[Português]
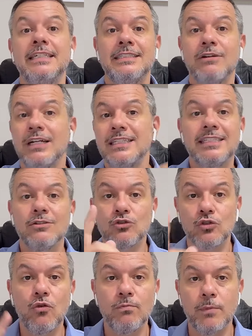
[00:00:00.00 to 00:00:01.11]
Então ela desceu
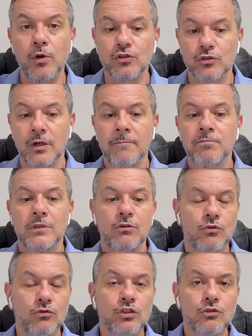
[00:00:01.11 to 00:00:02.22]
só um posto, então
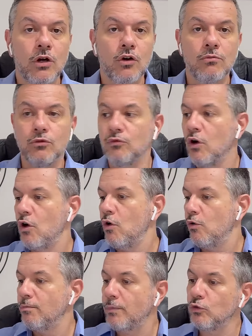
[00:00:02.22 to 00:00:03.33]
continua como um,
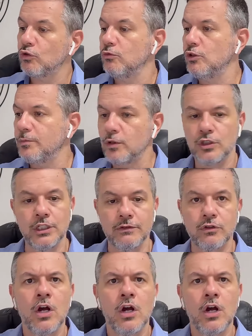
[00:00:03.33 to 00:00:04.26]
um ponto muito positivo.